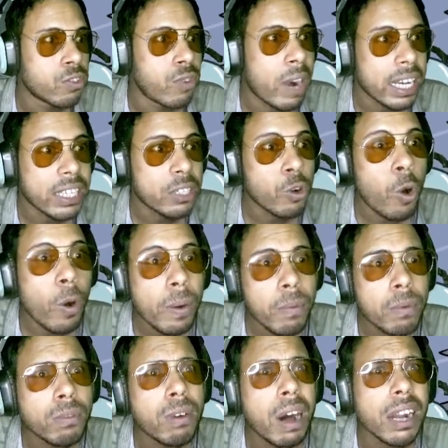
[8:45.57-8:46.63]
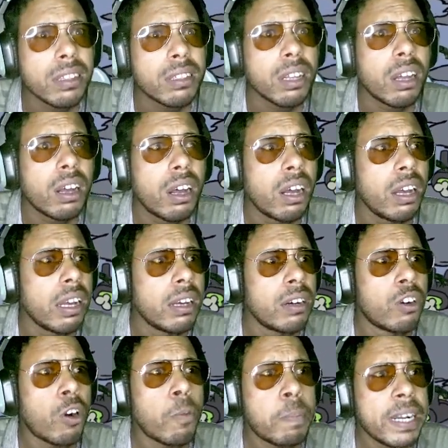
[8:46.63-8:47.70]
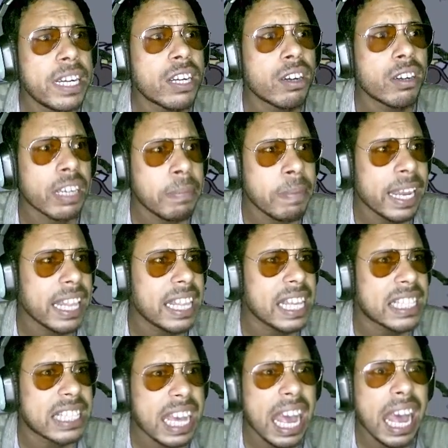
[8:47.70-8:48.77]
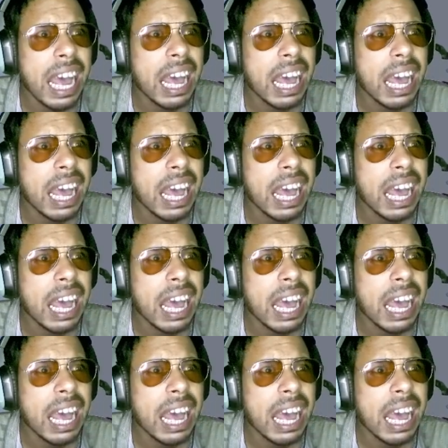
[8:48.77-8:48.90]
বাট ও হোয়াট ও প্রেডেটরকে মেরে দিয়েছে